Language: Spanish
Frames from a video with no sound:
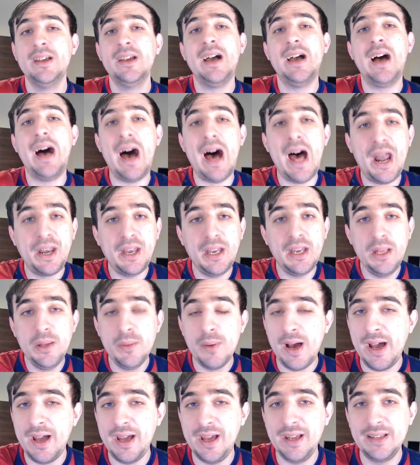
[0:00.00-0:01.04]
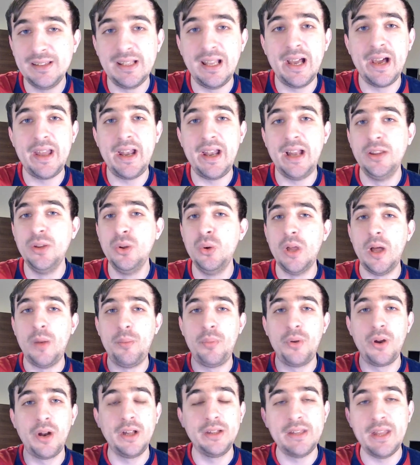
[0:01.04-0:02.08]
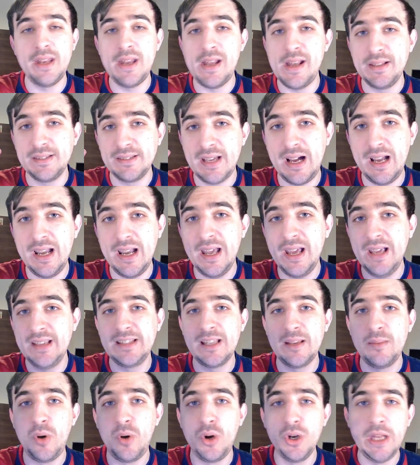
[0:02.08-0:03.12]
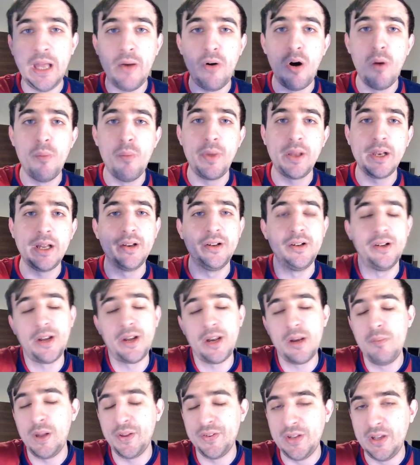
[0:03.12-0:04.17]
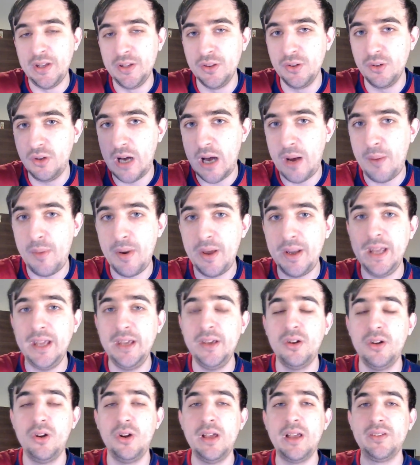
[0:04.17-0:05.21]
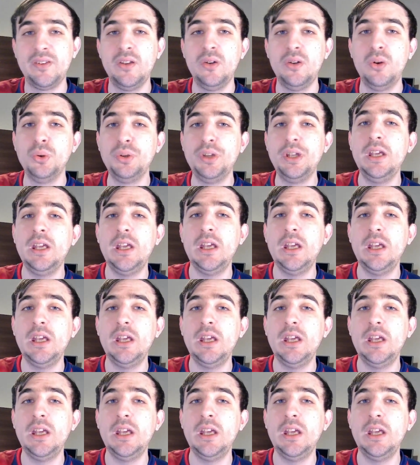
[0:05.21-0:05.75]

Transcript: Arriba está la gran duda, porque tenés a Leguizamón y a Bomberger reemplazando a Vareiro y a Ceruti.